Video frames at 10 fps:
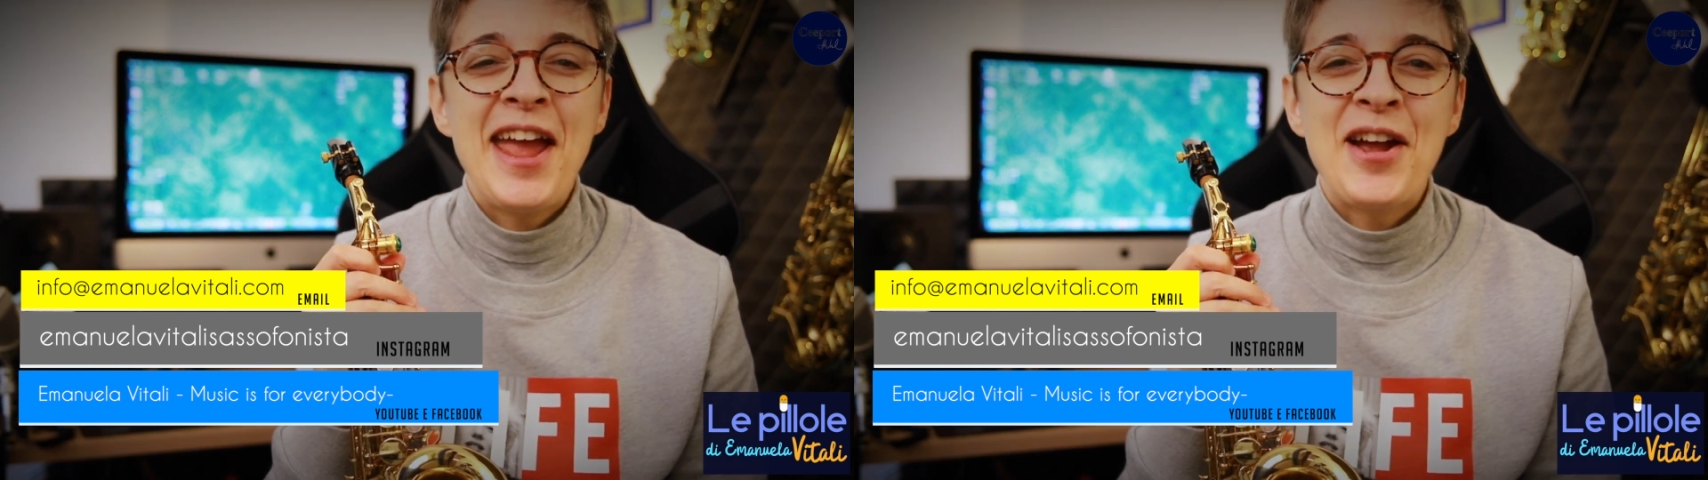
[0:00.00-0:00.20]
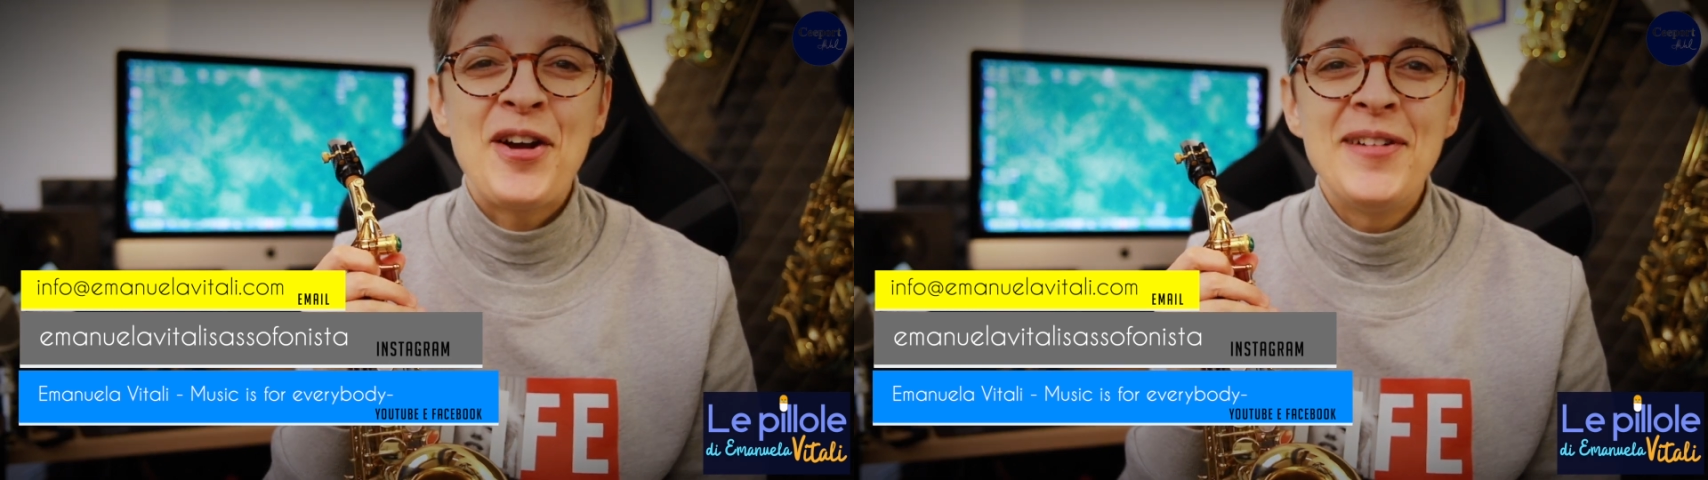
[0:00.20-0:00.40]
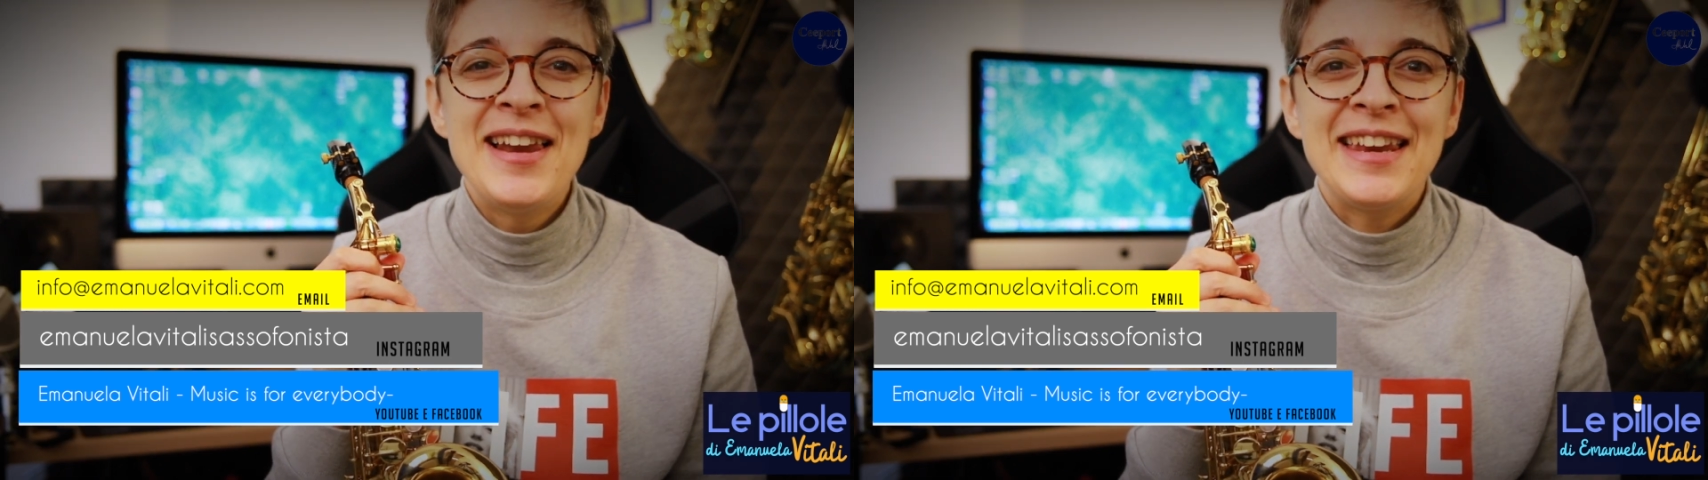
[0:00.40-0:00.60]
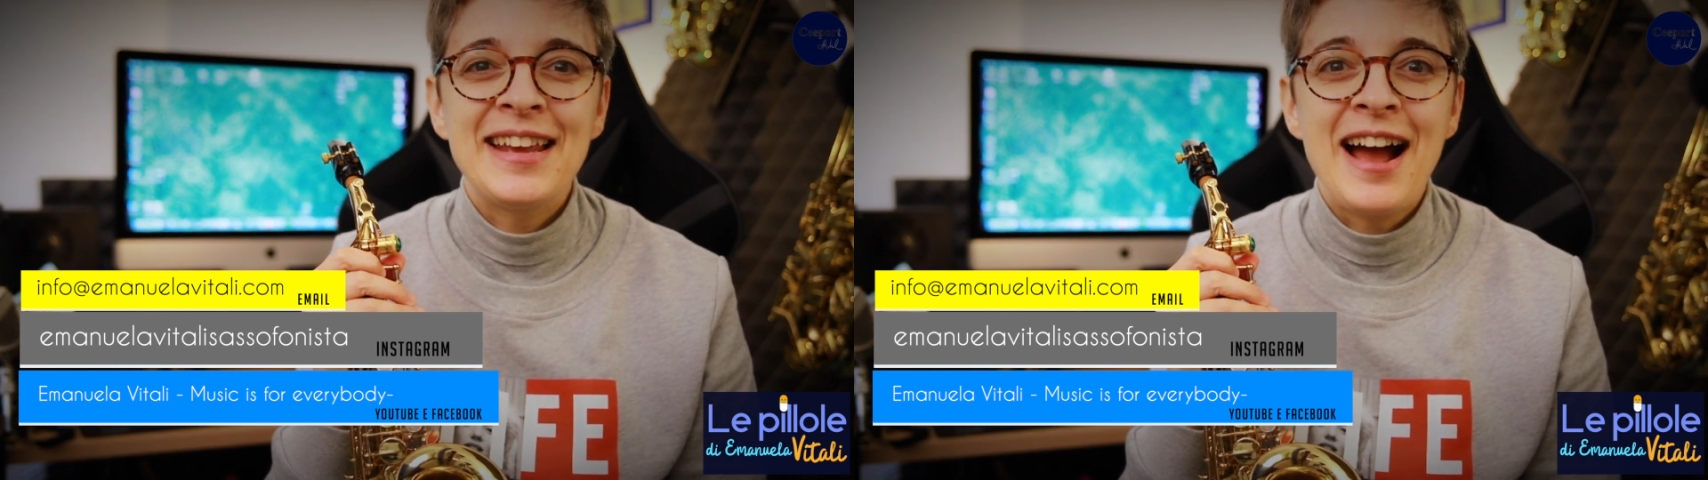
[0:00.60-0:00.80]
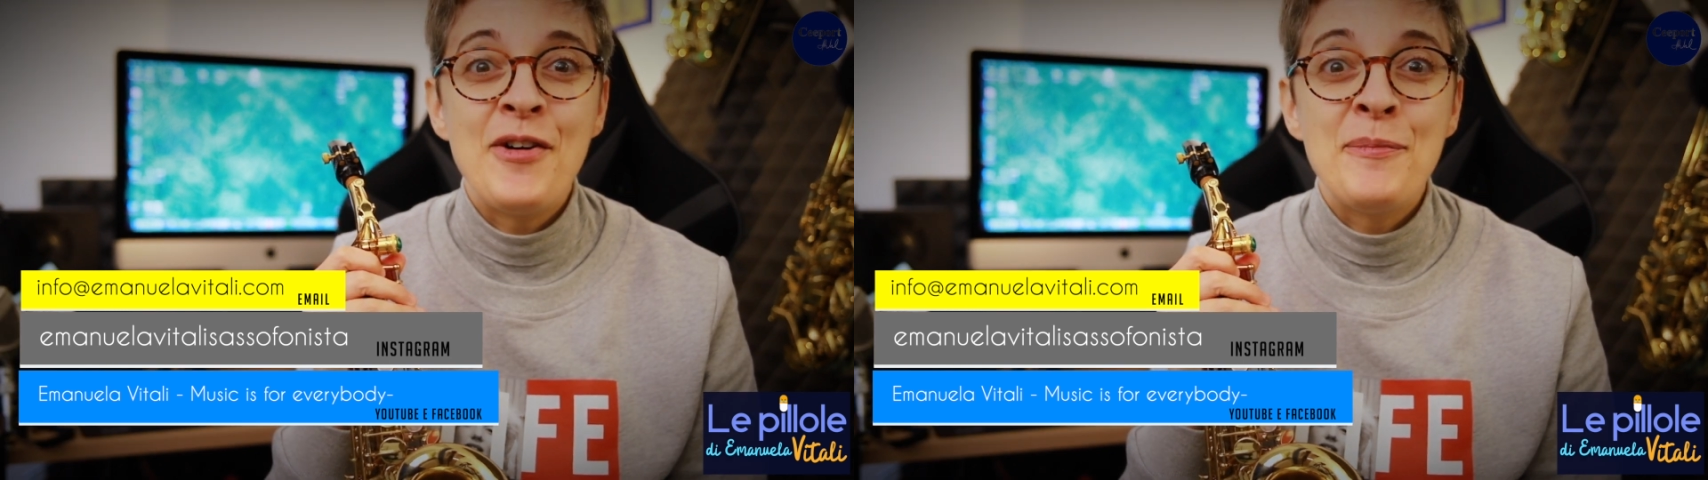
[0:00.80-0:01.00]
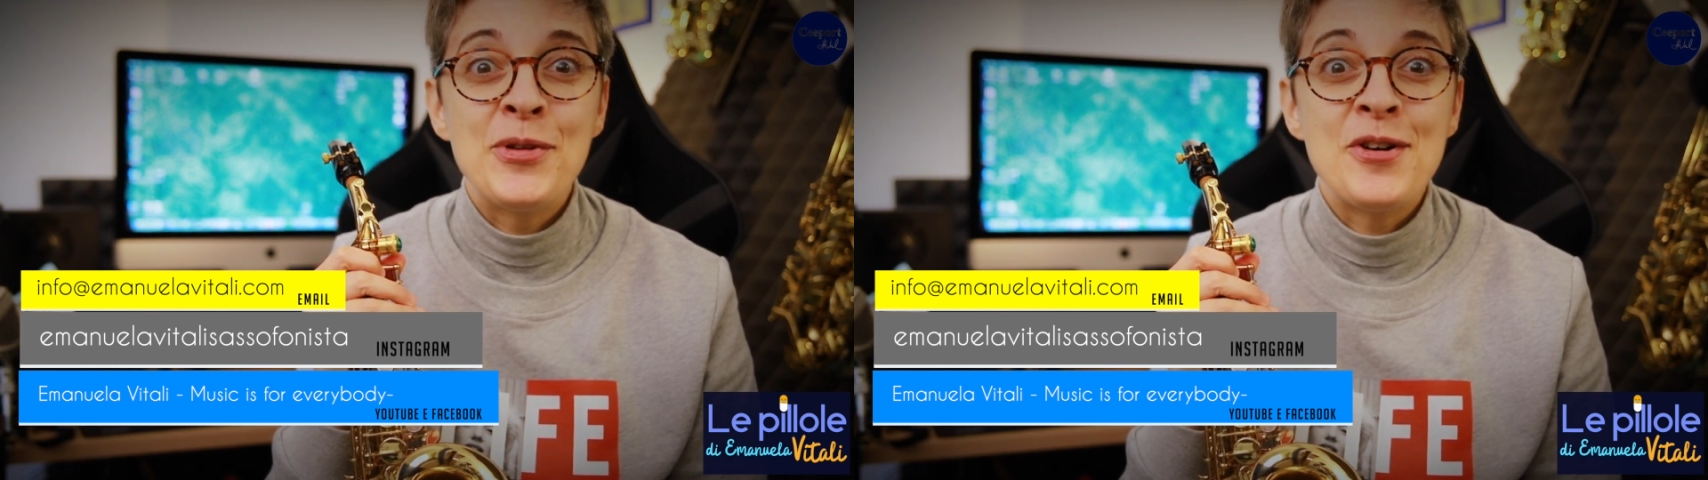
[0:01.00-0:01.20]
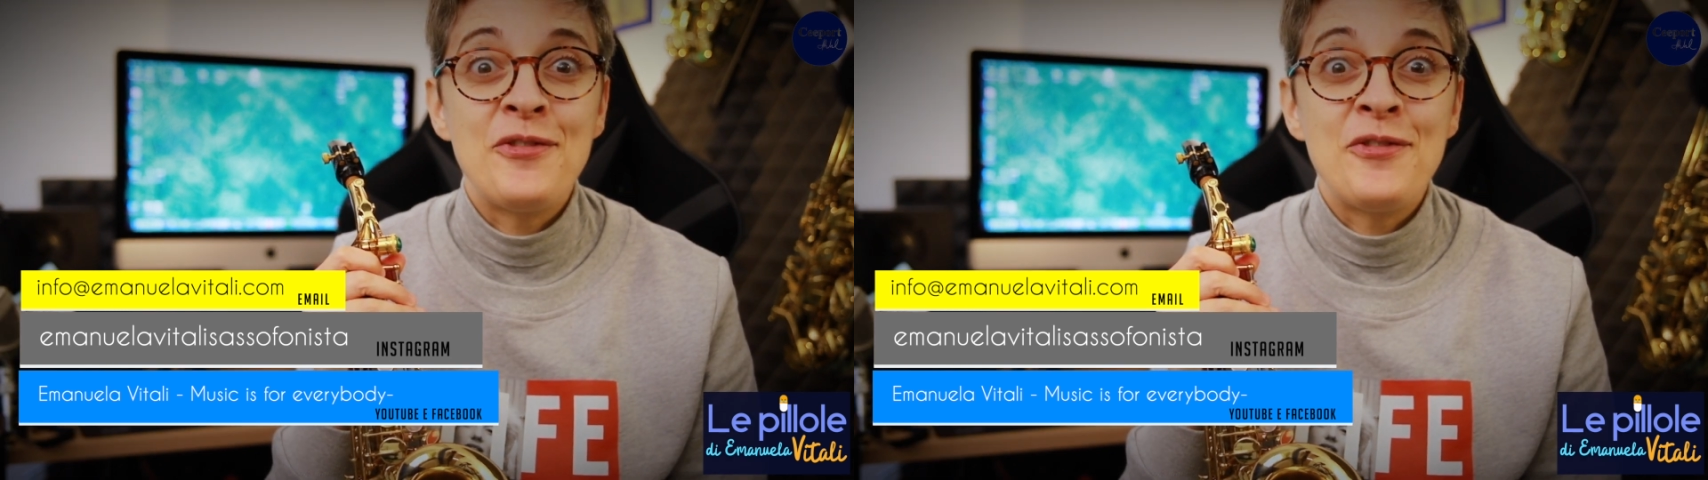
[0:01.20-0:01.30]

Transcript: e come la ricavo in modo